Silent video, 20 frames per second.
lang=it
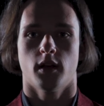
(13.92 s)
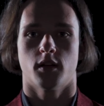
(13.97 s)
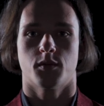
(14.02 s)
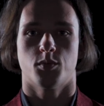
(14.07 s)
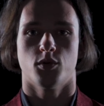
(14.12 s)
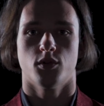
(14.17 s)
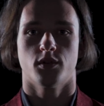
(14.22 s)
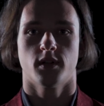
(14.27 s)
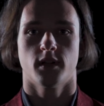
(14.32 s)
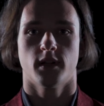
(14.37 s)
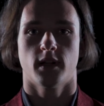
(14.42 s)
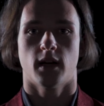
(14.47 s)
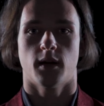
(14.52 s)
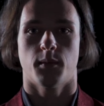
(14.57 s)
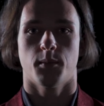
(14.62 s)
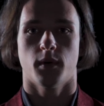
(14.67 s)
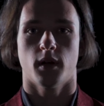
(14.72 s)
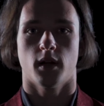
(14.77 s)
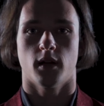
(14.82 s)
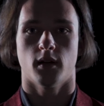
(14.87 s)
espulsi
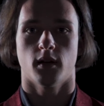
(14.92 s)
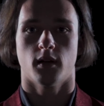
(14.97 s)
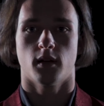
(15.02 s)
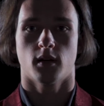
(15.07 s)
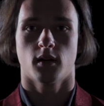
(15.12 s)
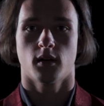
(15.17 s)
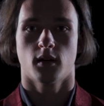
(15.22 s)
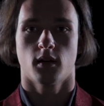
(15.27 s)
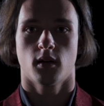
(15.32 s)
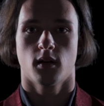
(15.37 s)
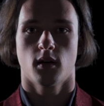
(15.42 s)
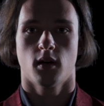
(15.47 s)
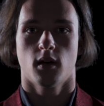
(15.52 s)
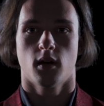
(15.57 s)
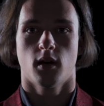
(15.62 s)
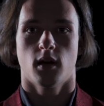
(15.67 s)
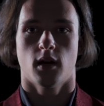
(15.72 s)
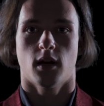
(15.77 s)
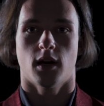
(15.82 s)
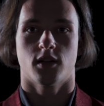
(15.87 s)
dall'ambiente,
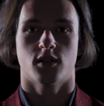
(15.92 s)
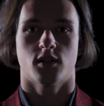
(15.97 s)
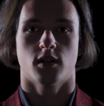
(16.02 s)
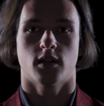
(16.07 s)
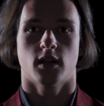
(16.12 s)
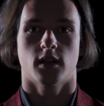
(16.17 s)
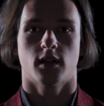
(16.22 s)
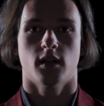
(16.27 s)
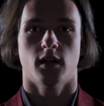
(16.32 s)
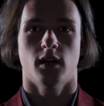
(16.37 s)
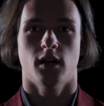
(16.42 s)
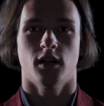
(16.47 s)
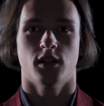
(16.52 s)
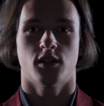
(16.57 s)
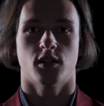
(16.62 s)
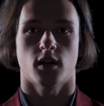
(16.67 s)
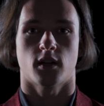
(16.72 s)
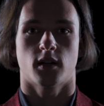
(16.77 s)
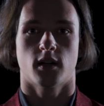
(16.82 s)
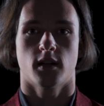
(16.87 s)
accettati
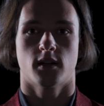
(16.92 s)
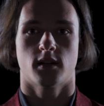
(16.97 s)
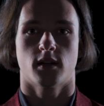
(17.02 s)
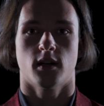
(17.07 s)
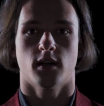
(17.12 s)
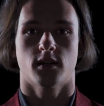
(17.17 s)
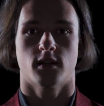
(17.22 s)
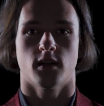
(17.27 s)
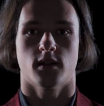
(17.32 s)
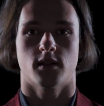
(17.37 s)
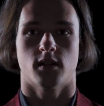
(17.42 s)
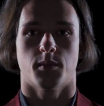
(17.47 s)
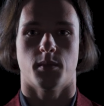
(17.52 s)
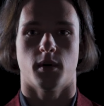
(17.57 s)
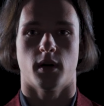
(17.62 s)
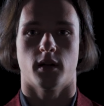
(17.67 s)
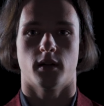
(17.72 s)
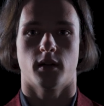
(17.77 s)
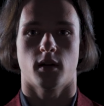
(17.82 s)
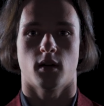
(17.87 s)
nell'incertezza di senza
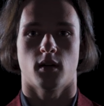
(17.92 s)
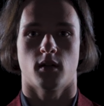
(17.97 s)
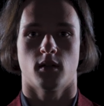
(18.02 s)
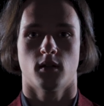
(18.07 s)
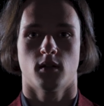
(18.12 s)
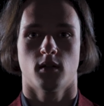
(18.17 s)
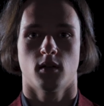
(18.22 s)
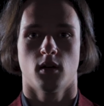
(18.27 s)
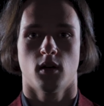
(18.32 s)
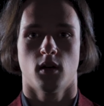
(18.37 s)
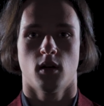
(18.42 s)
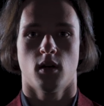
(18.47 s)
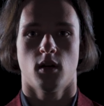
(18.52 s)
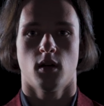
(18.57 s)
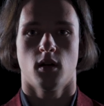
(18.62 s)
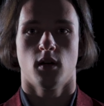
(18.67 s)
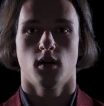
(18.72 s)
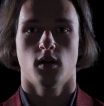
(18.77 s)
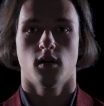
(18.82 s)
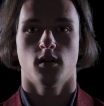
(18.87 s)
patria.
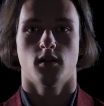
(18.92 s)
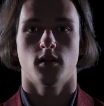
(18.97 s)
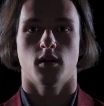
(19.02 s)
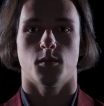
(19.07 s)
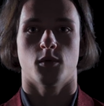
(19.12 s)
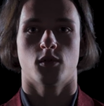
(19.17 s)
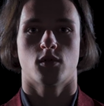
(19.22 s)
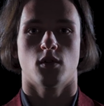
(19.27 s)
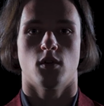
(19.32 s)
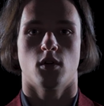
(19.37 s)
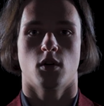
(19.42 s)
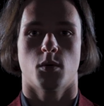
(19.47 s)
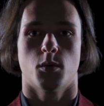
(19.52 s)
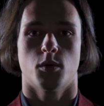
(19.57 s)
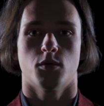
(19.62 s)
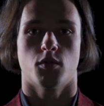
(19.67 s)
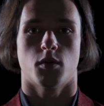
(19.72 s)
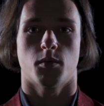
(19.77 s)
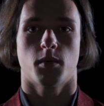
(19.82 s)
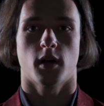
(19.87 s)
Siamo solo come
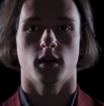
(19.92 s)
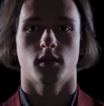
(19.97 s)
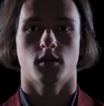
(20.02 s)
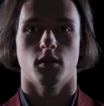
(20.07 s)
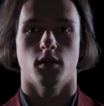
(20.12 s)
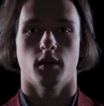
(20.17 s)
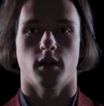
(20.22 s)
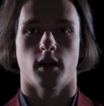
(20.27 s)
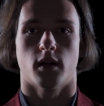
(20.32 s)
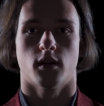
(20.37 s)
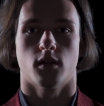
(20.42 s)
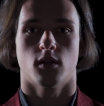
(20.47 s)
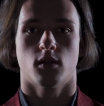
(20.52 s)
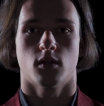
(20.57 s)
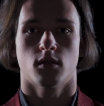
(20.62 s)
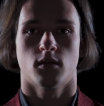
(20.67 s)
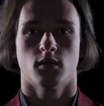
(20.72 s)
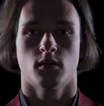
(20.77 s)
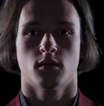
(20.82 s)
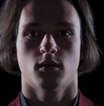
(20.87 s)
due ebrei
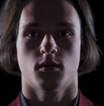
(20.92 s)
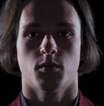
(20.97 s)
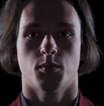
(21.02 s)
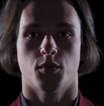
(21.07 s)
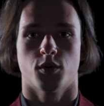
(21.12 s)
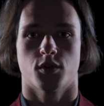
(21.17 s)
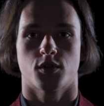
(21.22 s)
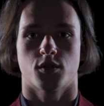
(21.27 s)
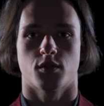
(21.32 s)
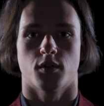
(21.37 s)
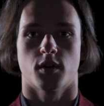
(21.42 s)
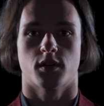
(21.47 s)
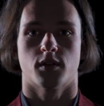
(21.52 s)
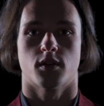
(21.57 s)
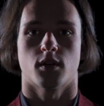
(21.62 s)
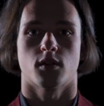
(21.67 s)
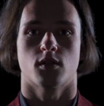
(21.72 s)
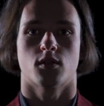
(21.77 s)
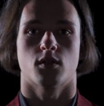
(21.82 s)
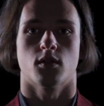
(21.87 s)
soltanto possono
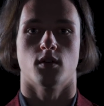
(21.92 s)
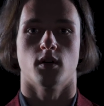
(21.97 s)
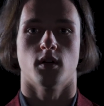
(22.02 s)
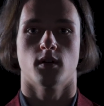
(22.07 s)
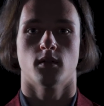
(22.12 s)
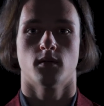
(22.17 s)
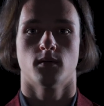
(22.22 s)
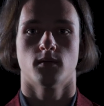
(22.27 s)
essere soli.